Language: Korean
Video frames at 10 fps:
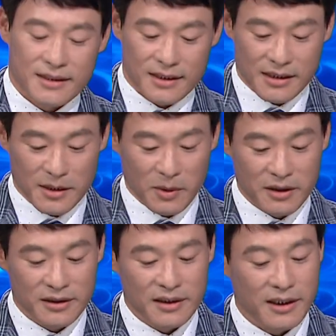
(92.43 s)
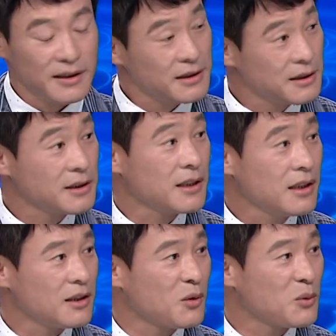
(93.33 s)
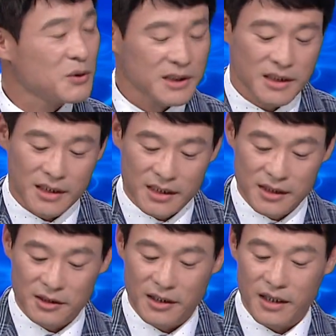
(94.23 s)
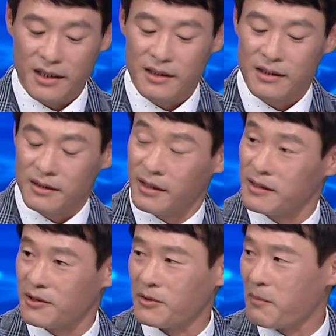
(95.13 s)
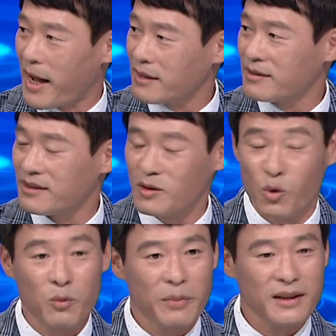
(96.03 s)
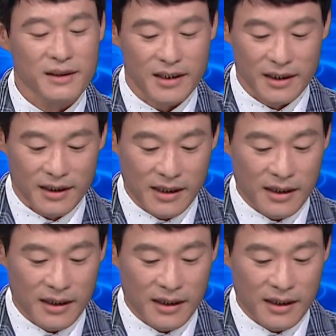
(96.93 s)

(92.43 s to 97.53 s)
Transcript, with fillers: 네, 이번 KCC 연구지 이전에 대해서 많은 농구 팬들이